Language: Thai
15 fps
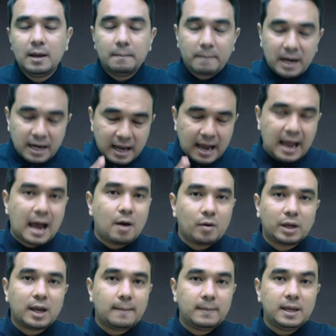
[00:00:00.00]
ปัญหาของ
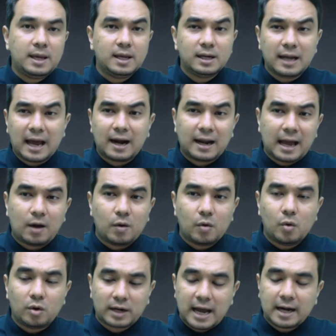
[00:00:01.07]
เกมนี้หลักๆโค
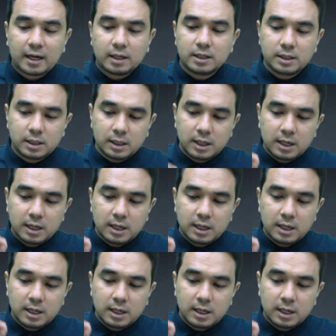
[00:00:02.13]
ราชก็คือ